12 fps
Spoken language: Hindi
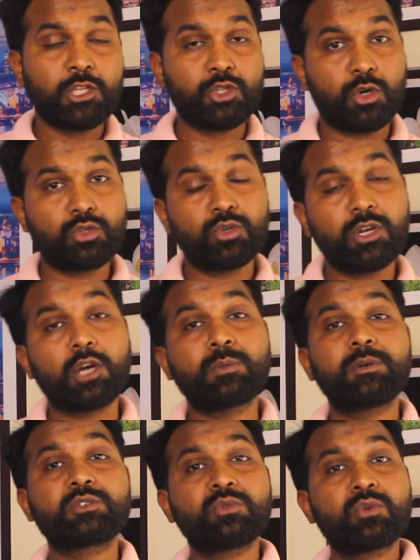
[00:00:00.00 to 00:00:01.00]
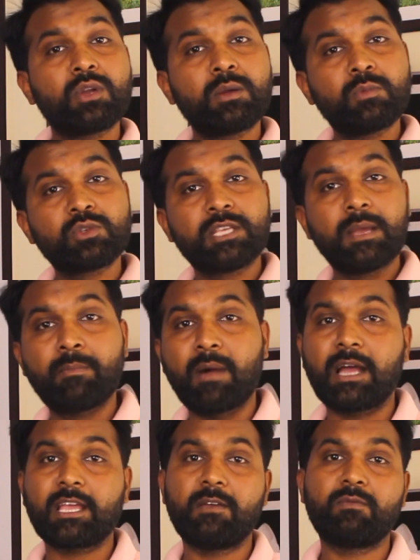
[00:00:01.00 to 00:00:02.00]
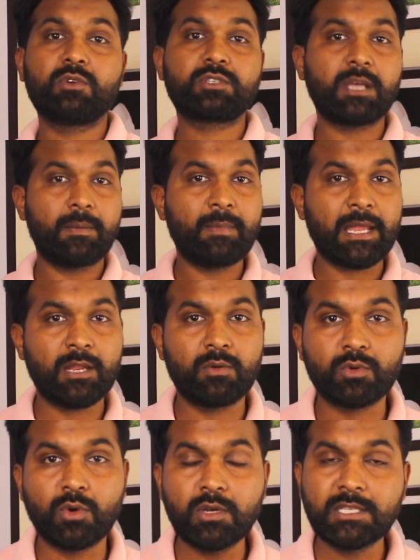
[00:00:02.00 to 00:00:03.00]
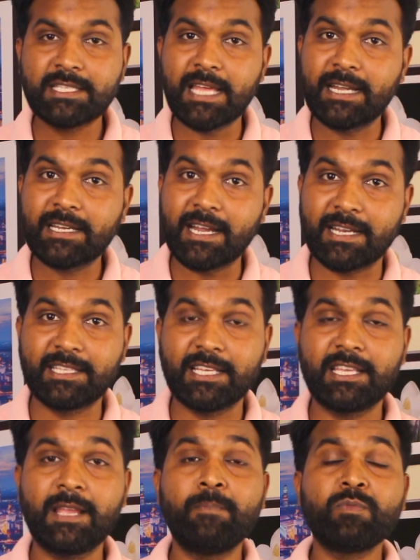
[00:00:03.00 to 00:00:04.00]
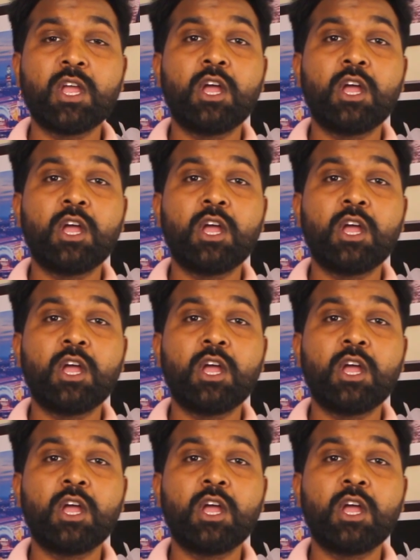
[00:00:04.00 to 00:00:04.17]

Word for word: जो जो डॉक्यूमेंट्स उन्होंने मुझसे मांगे वो सब मैंने उनको सेंड कर दिए थे